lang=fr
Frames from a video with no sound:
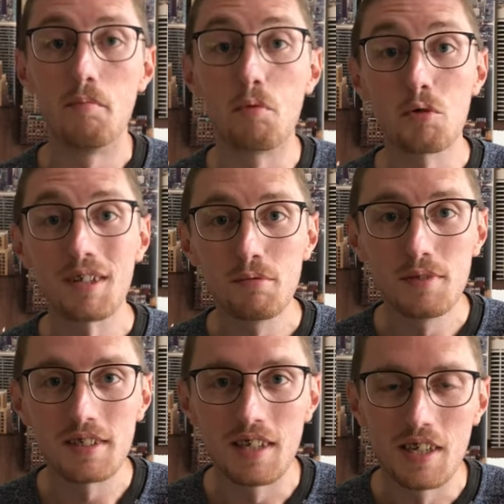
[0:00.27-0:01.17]
Bonjour à
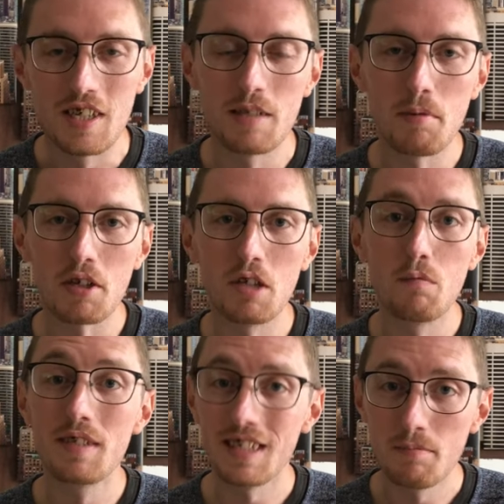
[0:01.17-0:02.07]
tous, j'espère que
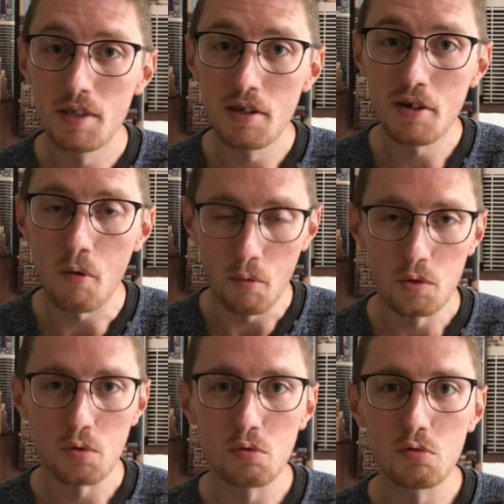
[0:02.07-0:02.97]
vous allez bien. On
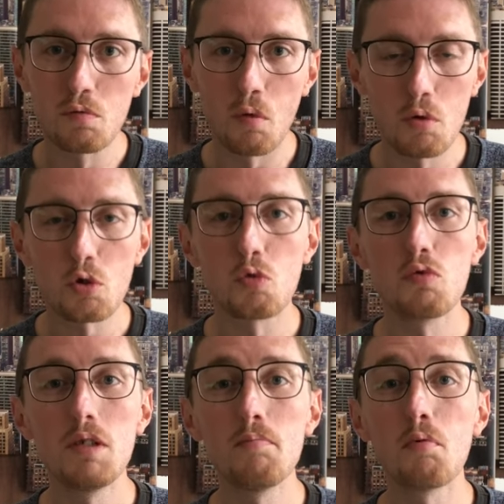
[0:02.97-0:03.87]
se retrouve
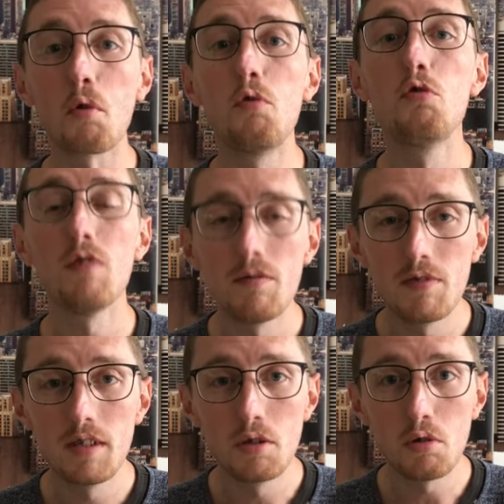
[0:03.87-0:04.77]
aujourd'hui pour une nouvelle
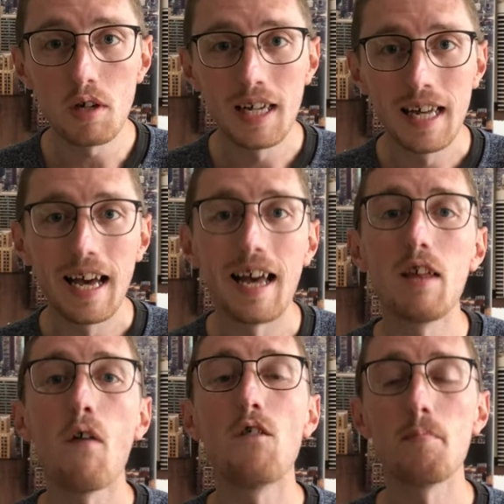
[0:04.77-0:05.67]
vidéo
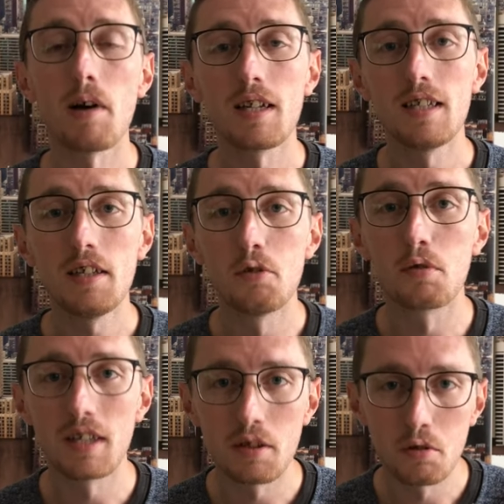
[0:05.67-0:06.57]
et on va parler
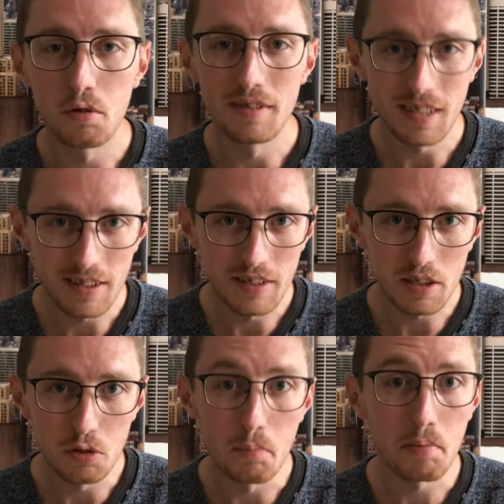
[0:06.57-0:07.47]
de quelques
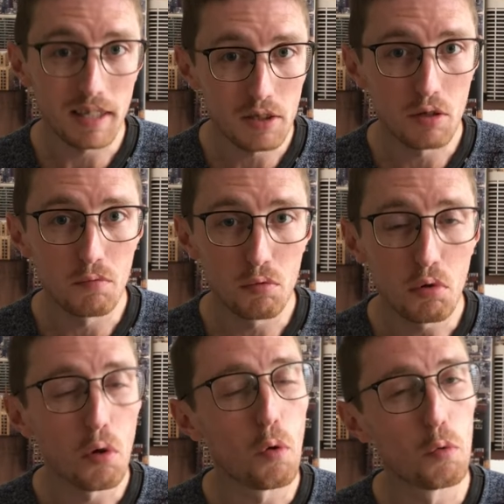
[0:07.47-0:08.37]
techniques de prise de
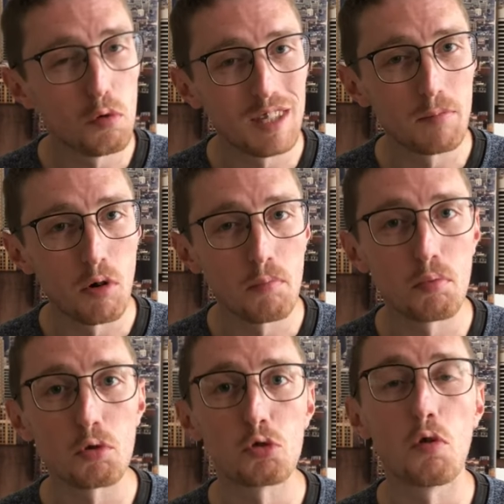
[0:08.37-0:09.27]
vue, notamment
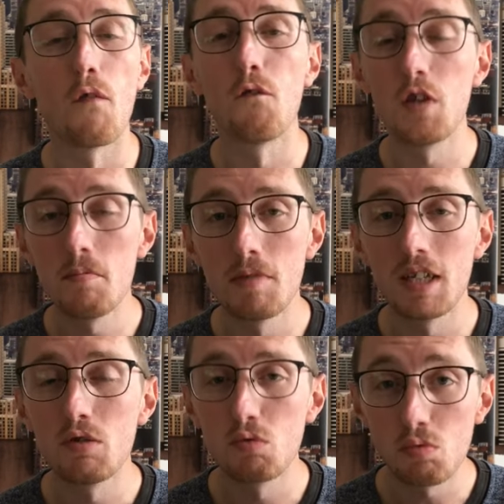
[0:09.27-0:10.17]
pour se
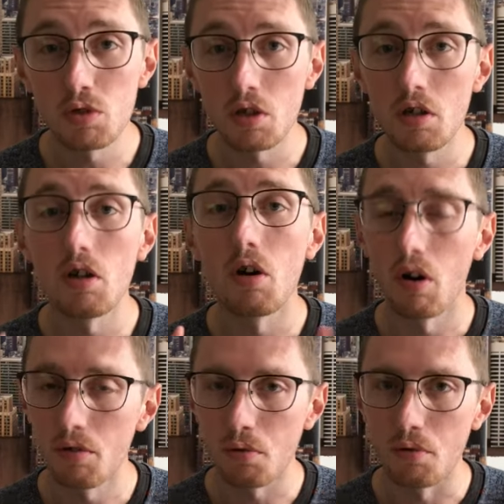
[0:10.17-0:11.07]
filmer tout seul
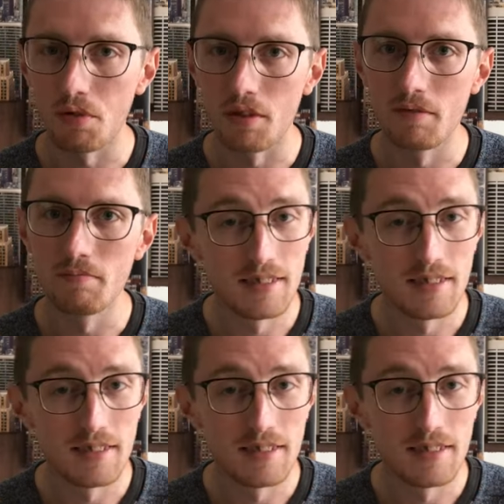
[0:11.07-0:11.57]
en drone.